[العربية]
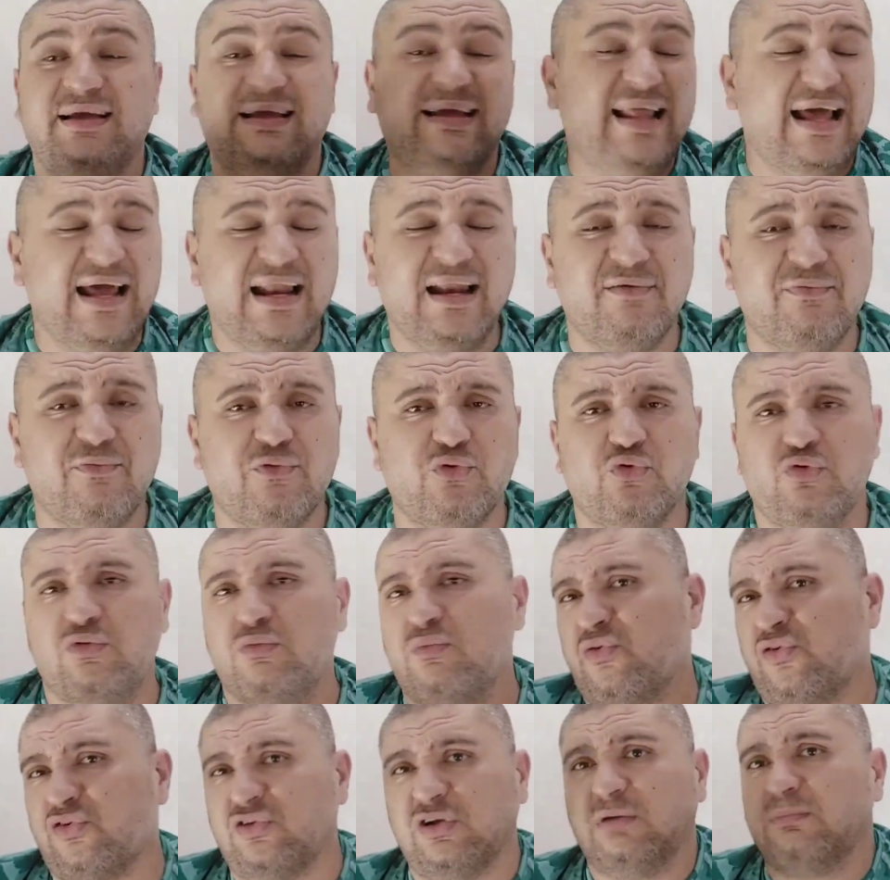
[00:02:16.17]
يلاقي نفسه
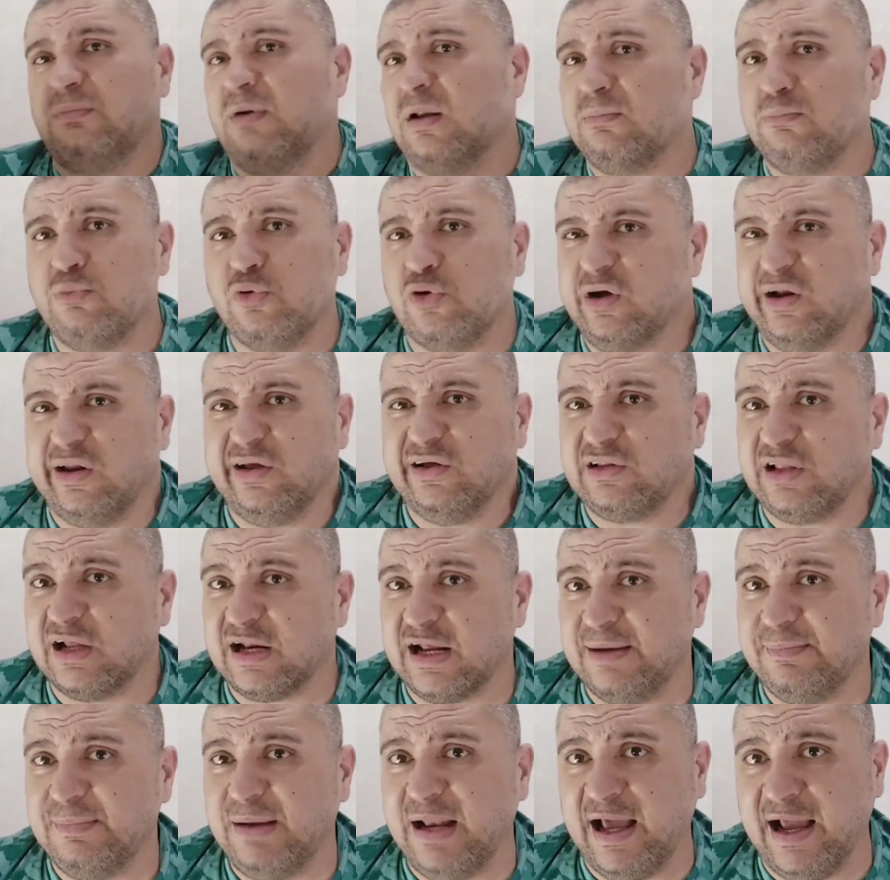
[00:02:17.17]
مستقبلا ممكن
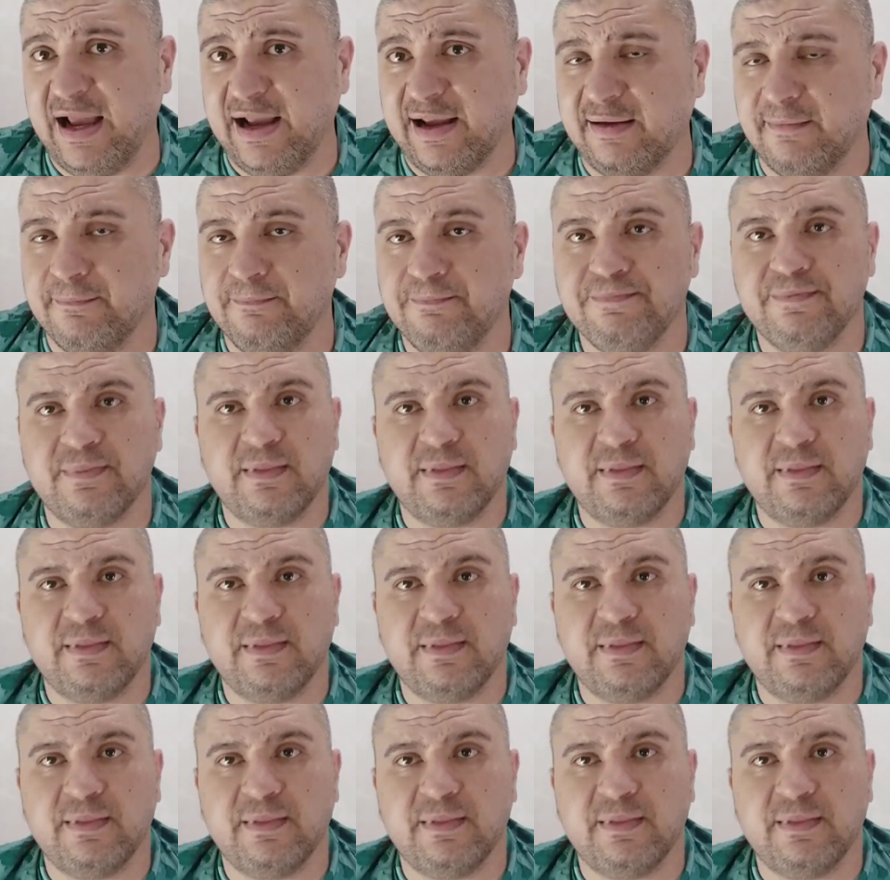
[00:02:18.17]
يقدر يعمل حاجه